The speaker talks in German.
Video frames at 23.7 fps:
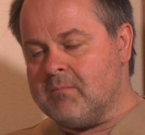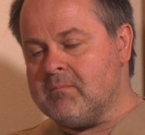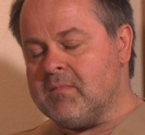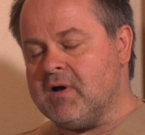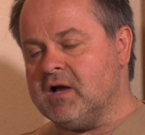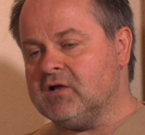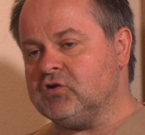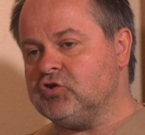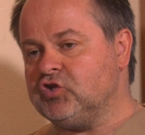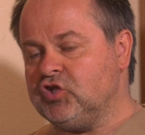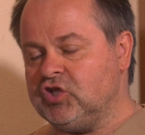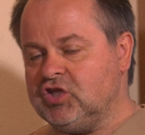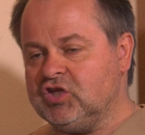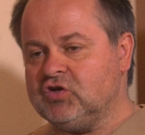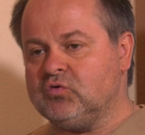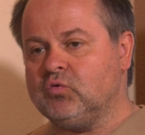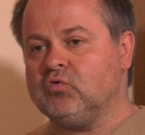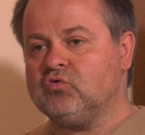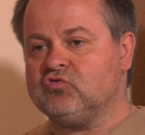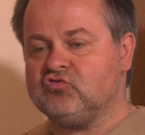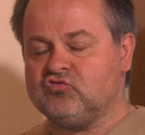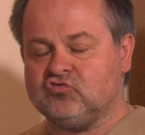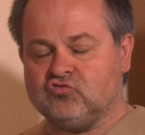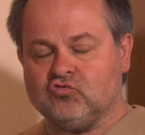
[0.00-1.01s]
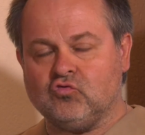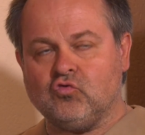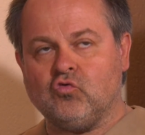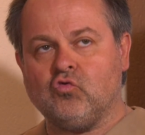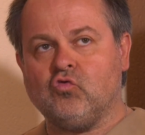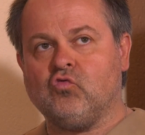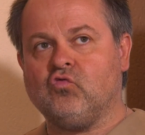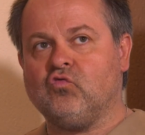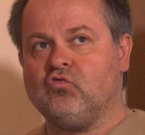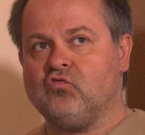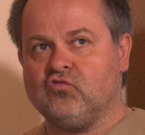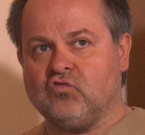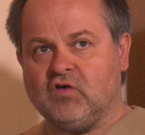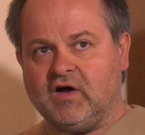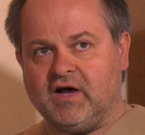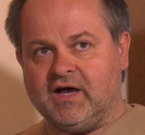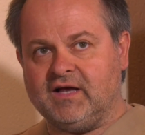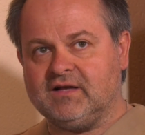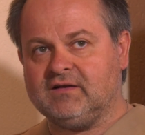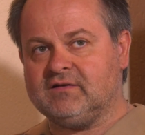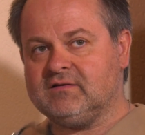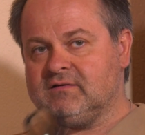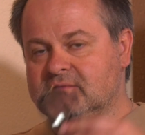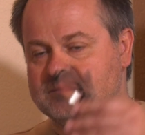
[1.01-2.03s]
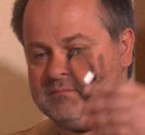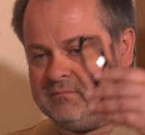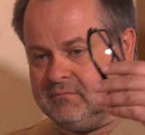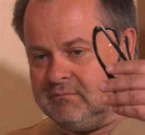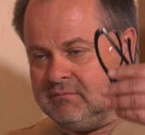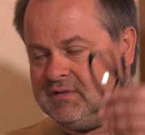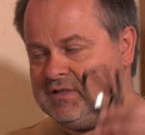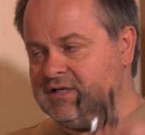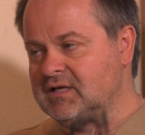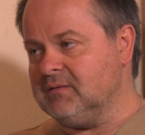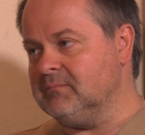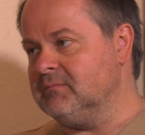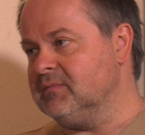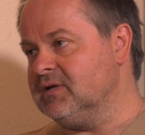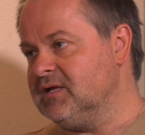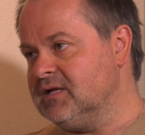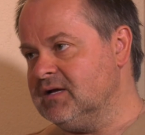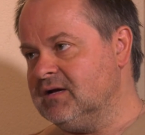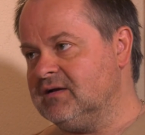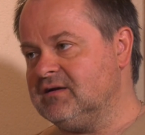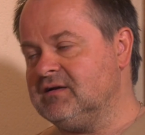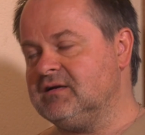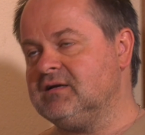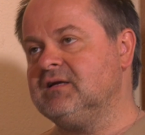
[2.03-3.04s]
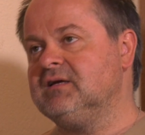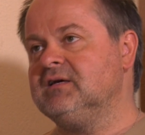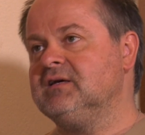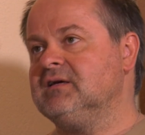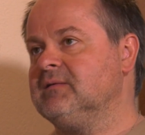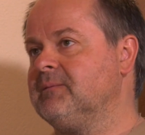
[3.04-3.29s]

mein Ego so weit minimieren,